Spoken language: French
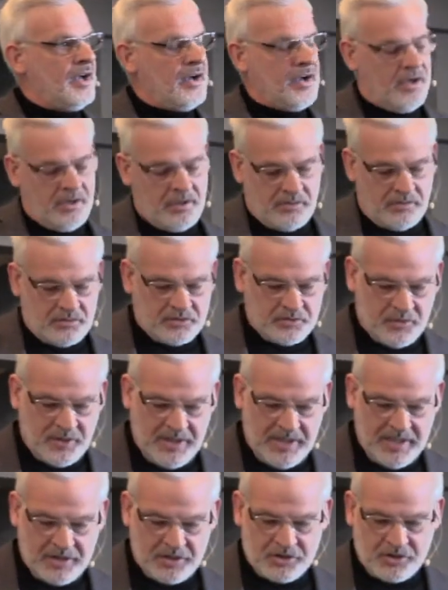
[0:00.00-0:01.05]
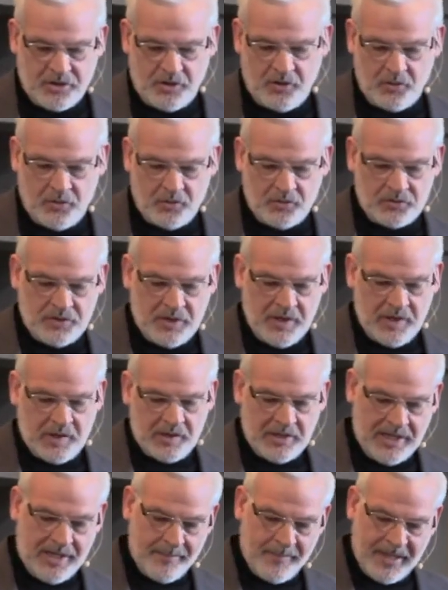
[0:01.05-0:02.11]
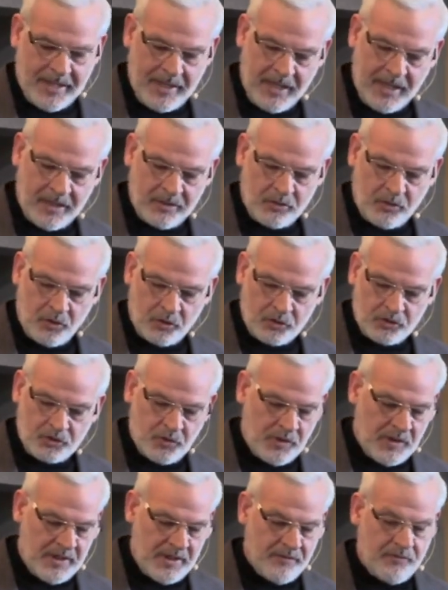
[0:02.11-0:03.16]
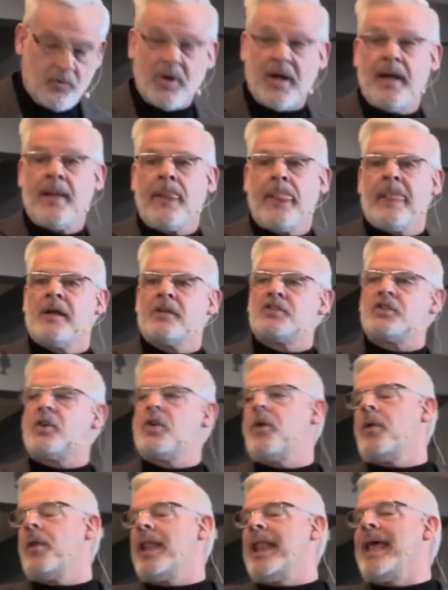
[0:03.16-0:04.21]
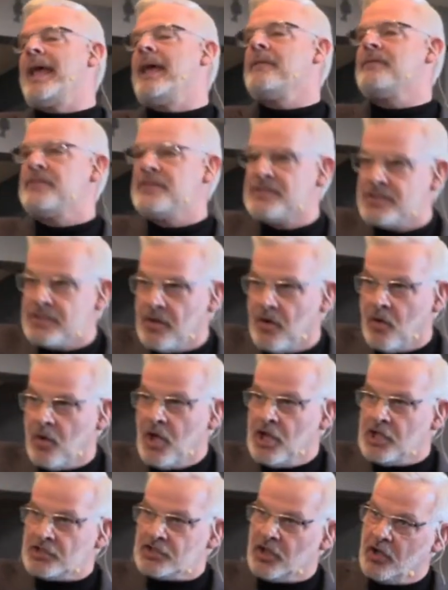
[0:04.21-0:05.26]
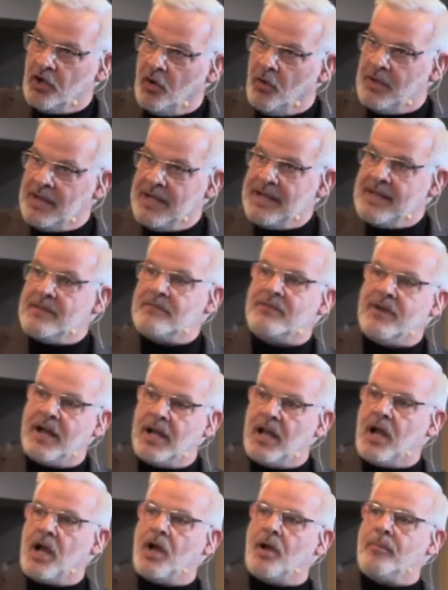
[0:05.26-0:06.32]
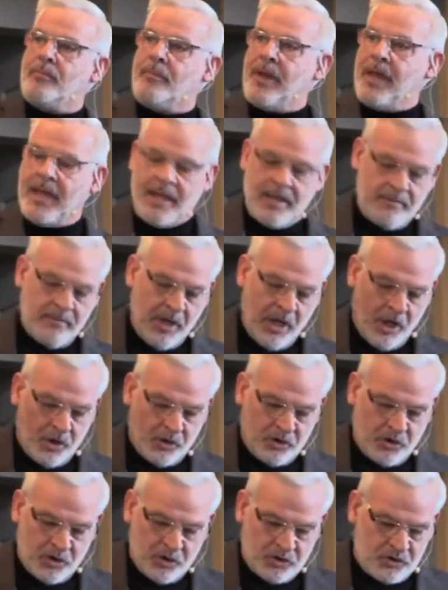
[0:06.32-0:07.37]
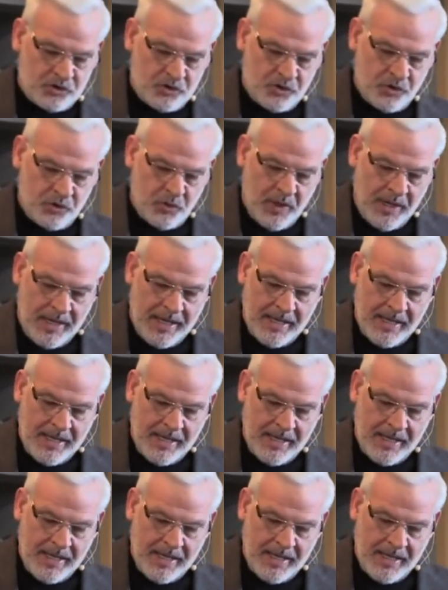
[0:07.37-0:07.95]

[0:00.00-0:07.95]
reconstruire les choses de la manière dont Dieu les voit, selon la vision, selon les valeurs mêmes de Dieu.